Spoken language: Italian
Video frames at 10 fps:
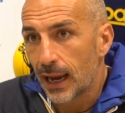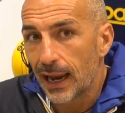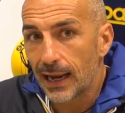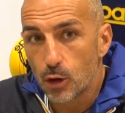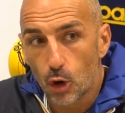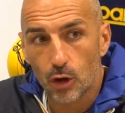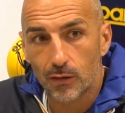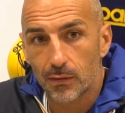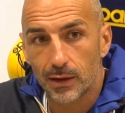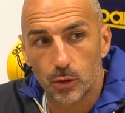e loro
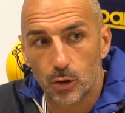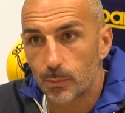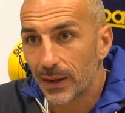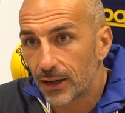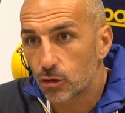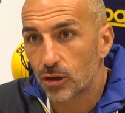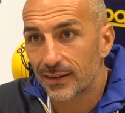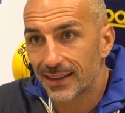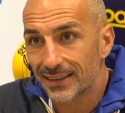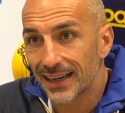avevano Prescia,
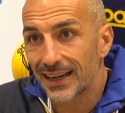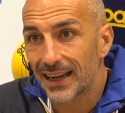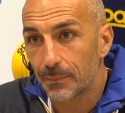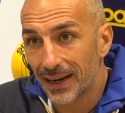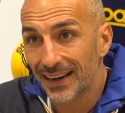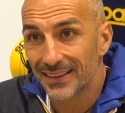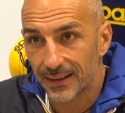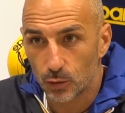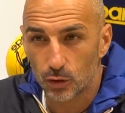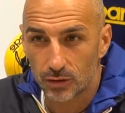Statella e Berardi,
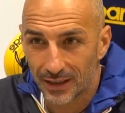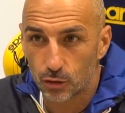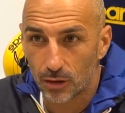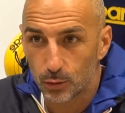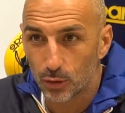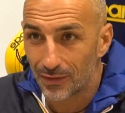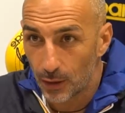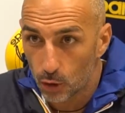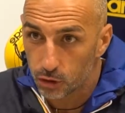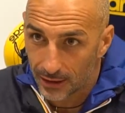che sono tre giocatori
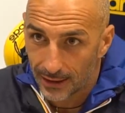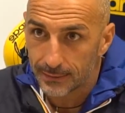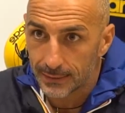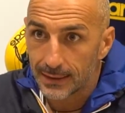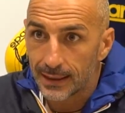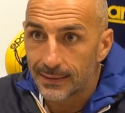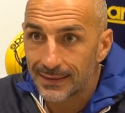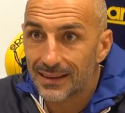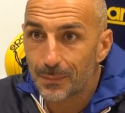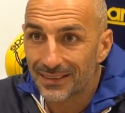veloci che
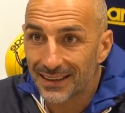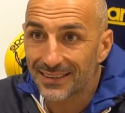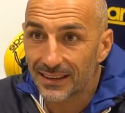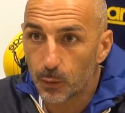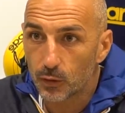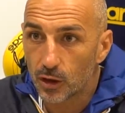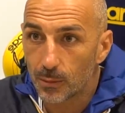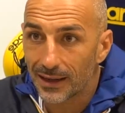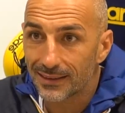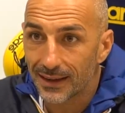in ripartenza ti possono
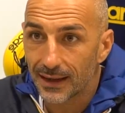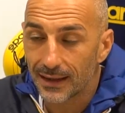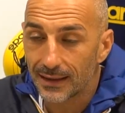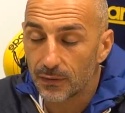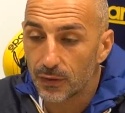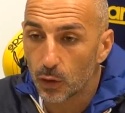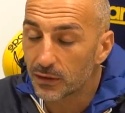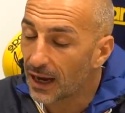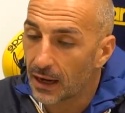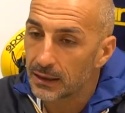mettere in
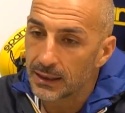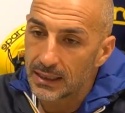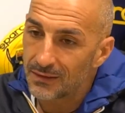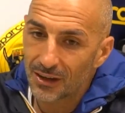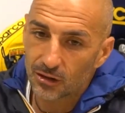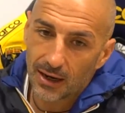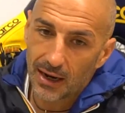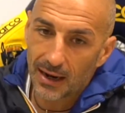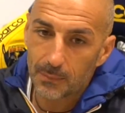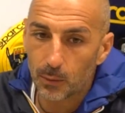difficoltà
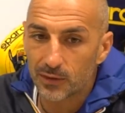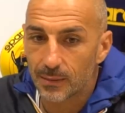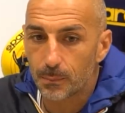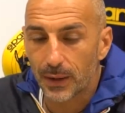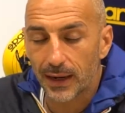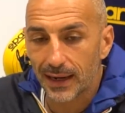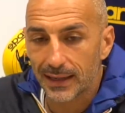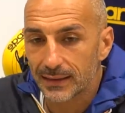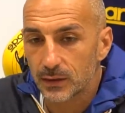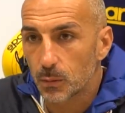Invece abbiamo sempre
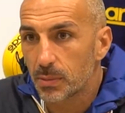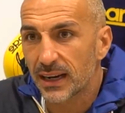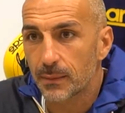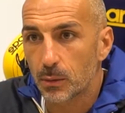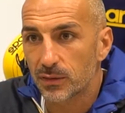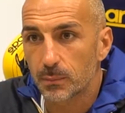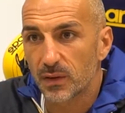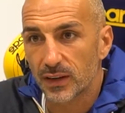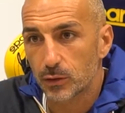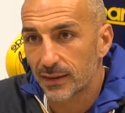aggredito bene, abbiamo
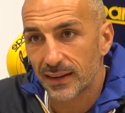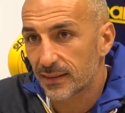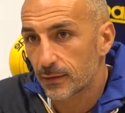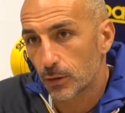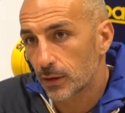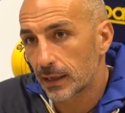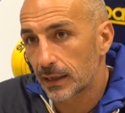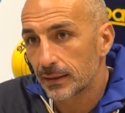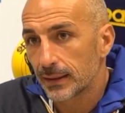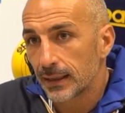sempre fatto la transizione